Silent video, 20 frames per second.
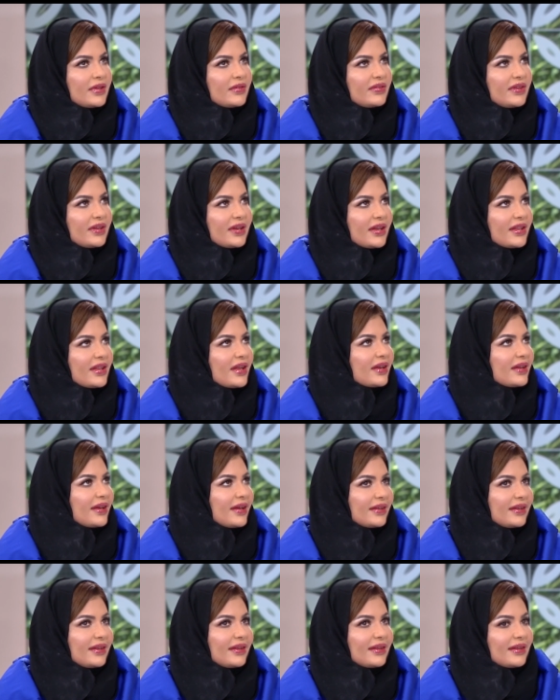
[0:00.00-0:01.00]
في كذا
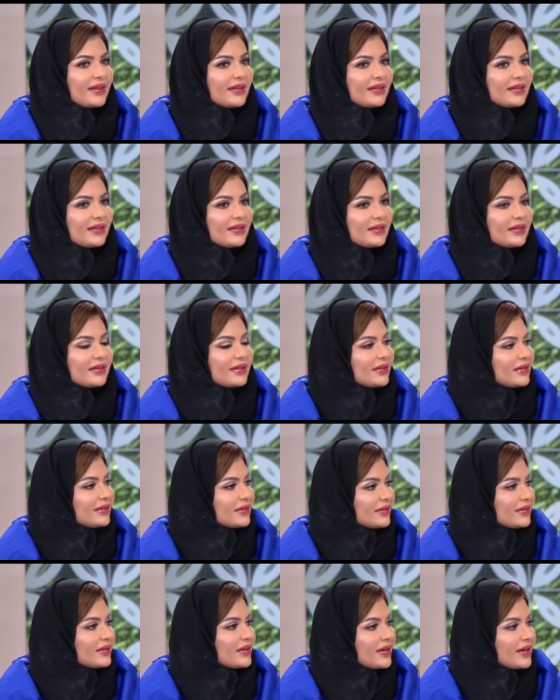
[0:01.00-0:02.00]
يعني
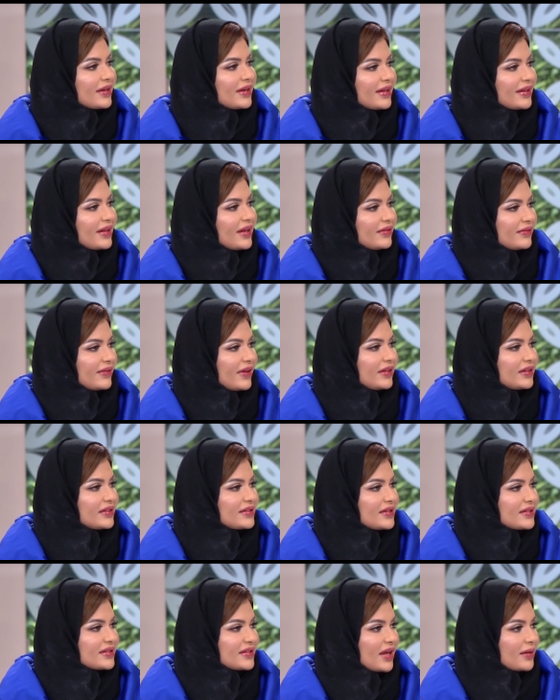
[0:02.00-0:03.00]
كذا ايفنت
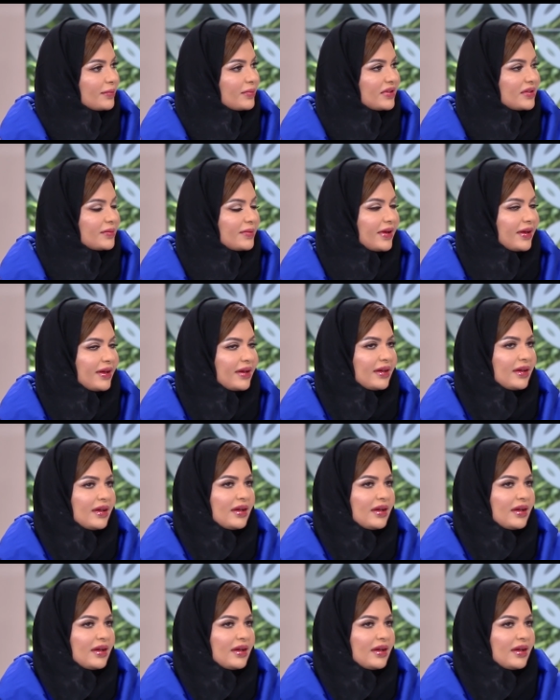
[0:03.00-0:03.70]
صار بدبي